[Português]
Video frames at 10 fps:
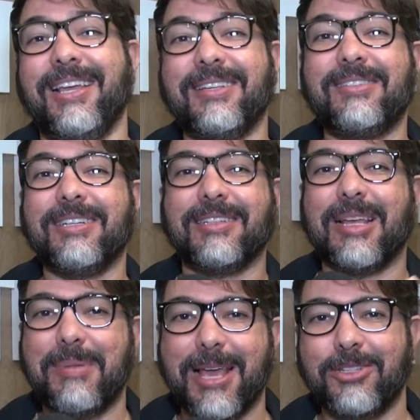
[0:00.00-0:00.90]
e siga
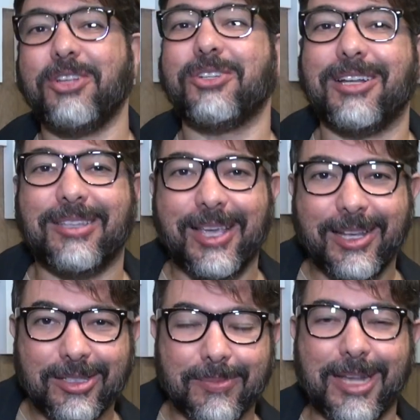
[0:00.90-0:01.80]
também a gente nas
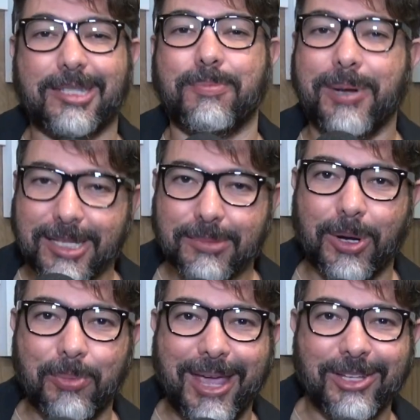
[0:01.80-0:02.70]
redes, mas
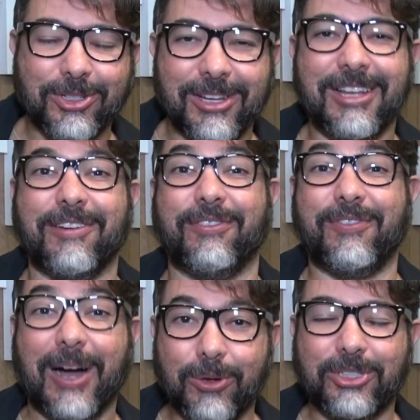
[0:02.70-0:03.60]
principalmente
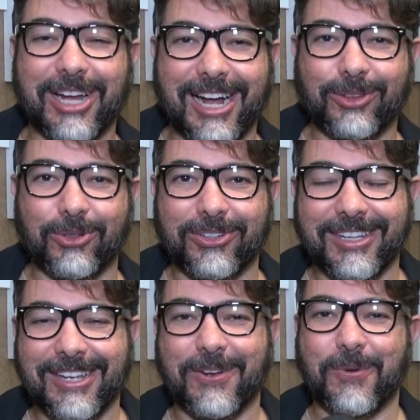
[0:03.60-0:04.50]
vá ao teatro.
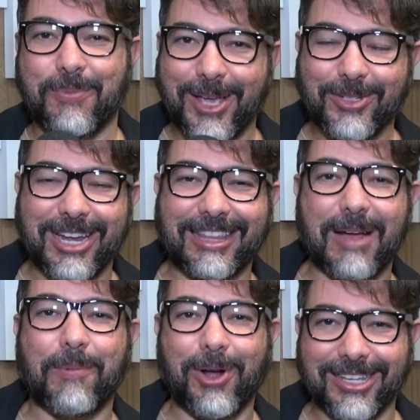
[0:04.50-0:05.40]
Um beijo e
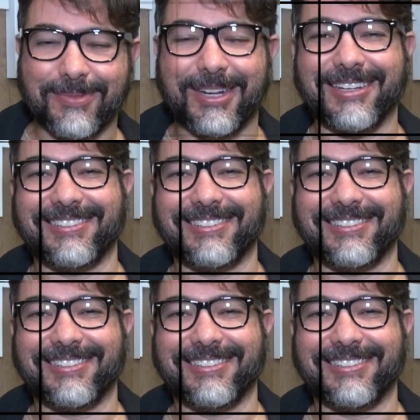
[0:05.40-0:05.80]
até a próxima.